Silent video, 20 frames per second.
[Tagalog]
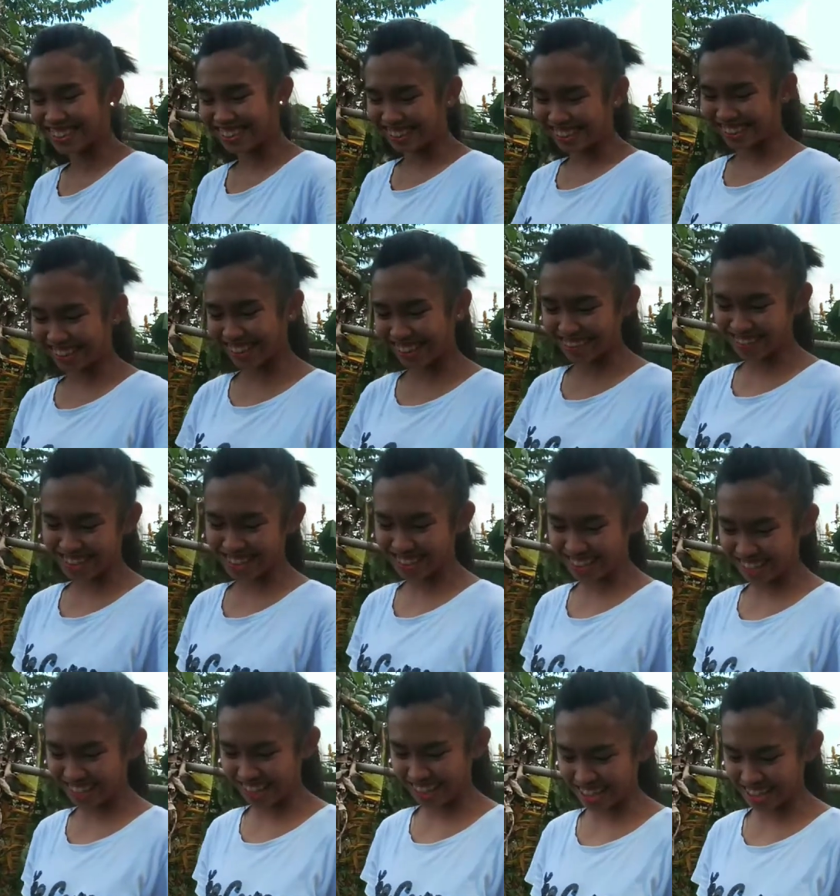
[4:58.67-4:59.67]
kung natapos
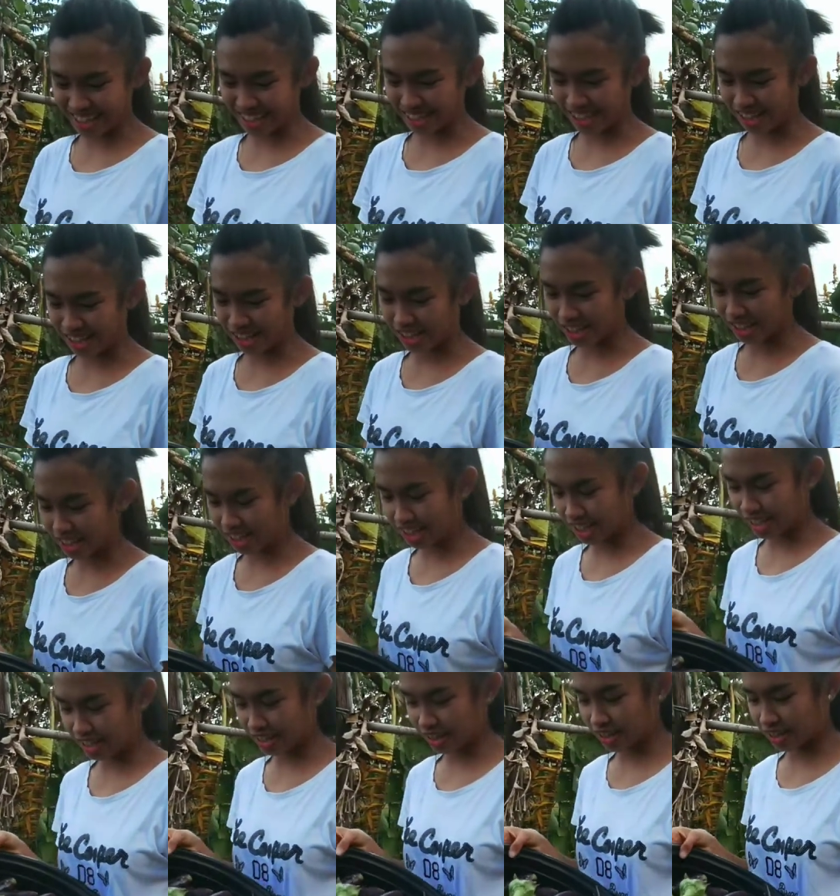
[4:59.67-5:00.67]
na tayo sa talang,
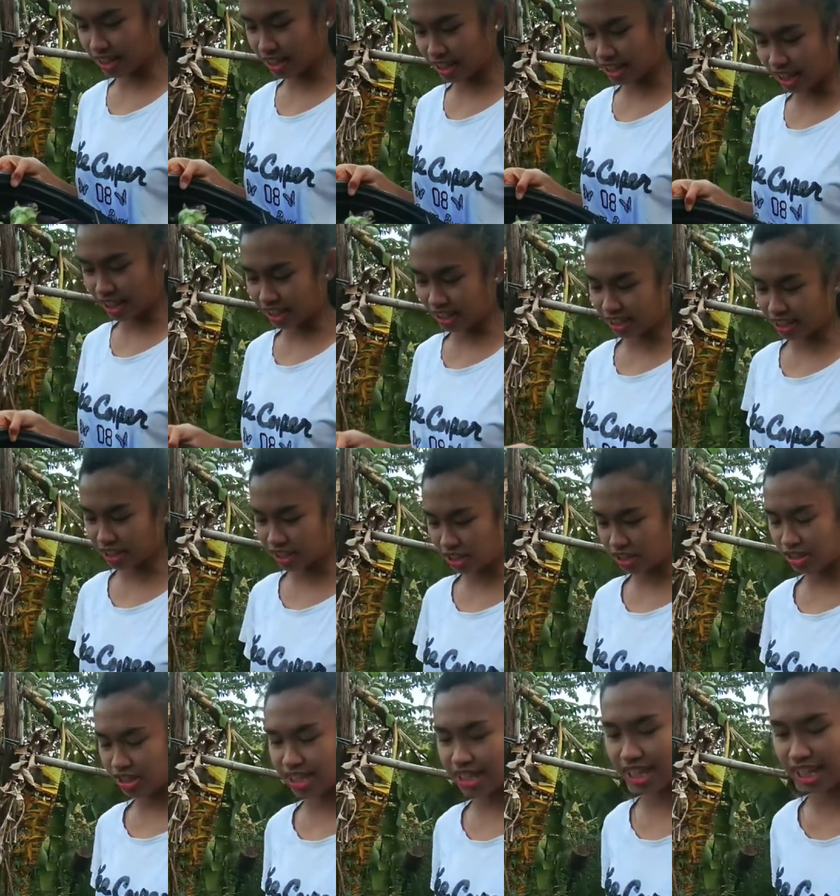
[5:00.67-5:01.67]
isusunod natin is
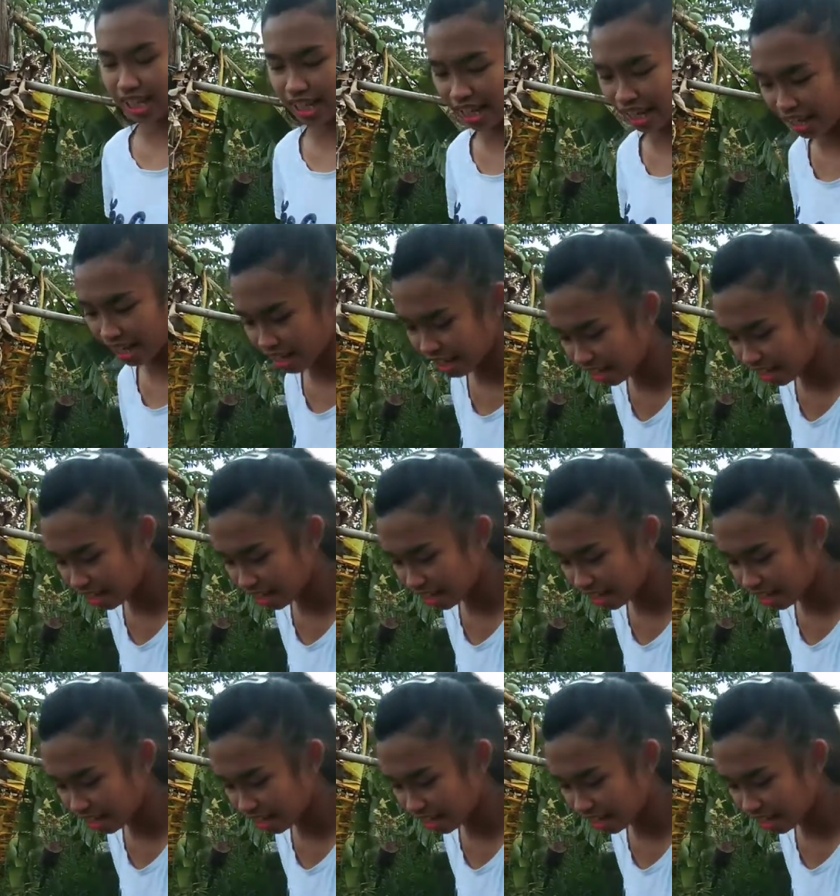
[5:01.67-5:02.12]
yung sile.